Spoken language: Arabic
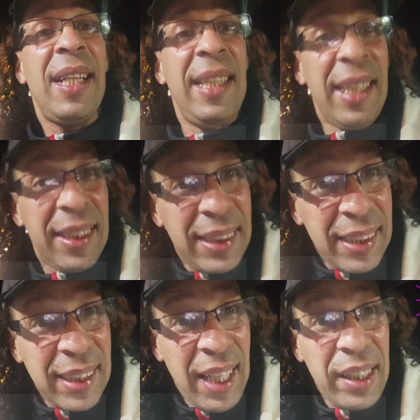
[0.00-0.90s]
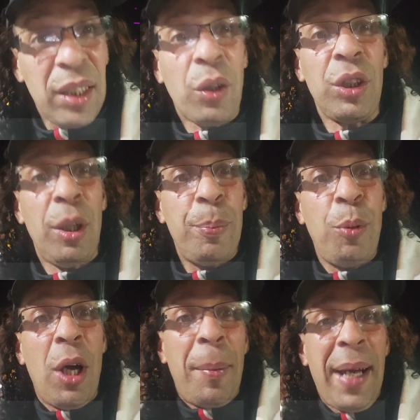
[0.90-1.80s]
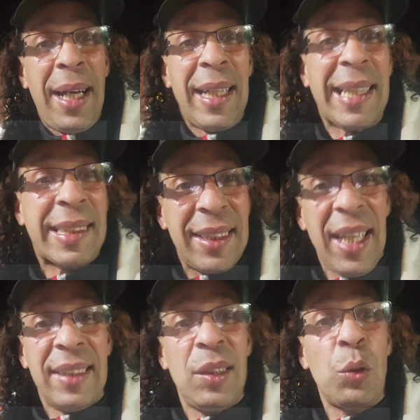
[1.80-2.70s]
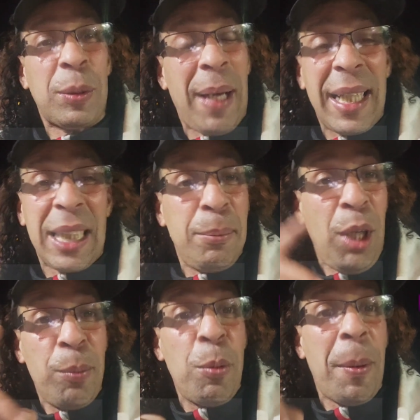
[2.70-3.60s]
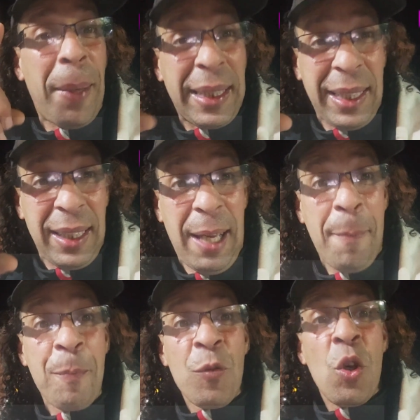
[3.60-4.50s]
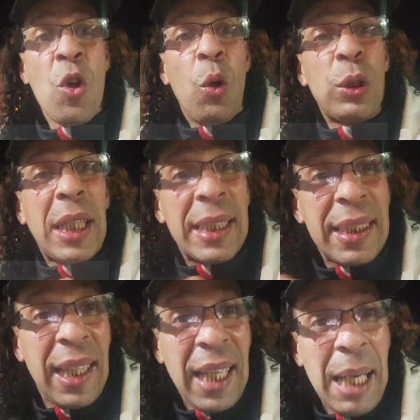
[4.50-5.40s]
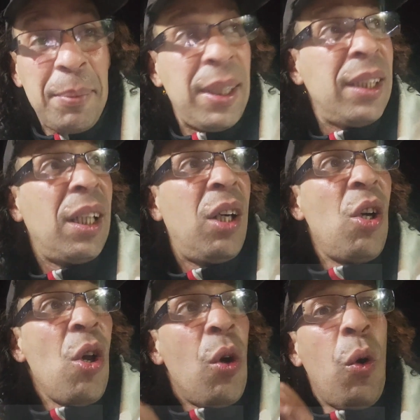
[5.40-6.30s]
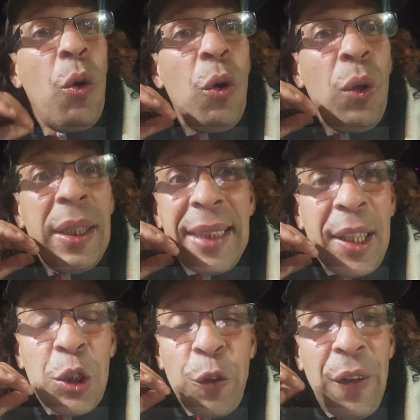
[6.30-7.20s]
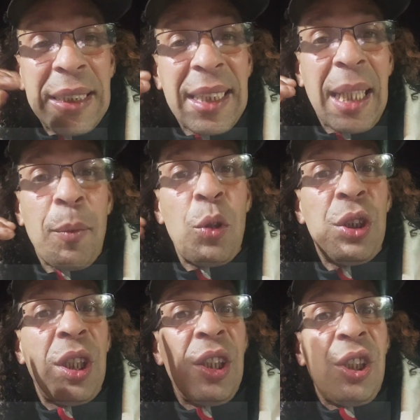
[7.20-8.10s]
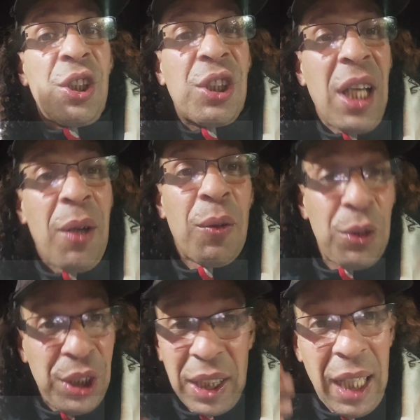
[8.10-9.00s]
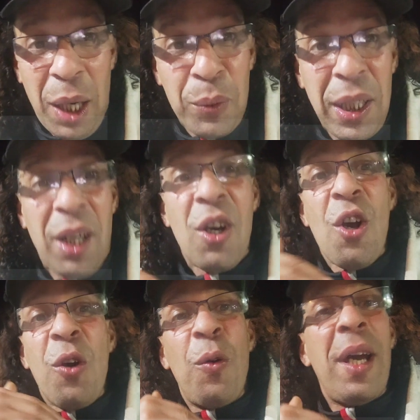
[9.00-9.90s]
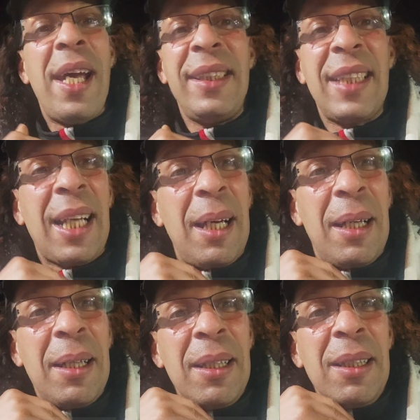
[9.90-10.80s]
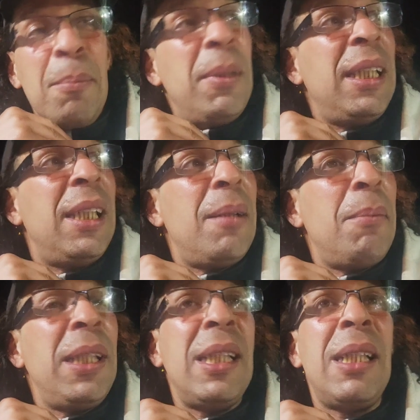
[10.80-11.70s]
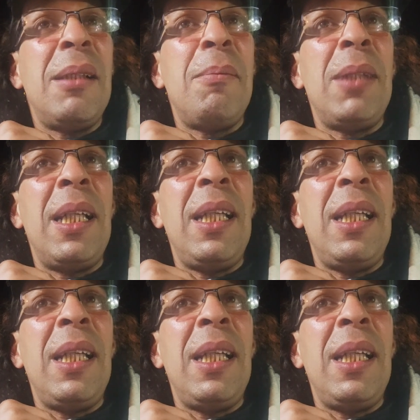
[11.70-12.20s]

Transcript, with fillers: اللي عزيزه علينا وكنحبوها بحق اختنا عزيزه وسبحان الله العظيم محبوبه من عند الله ودخلتنا للقلب ديالنا وانت كتشوف انستغرام كلشي كيشجعها وكلشي كيعاونها وهذه راه من من من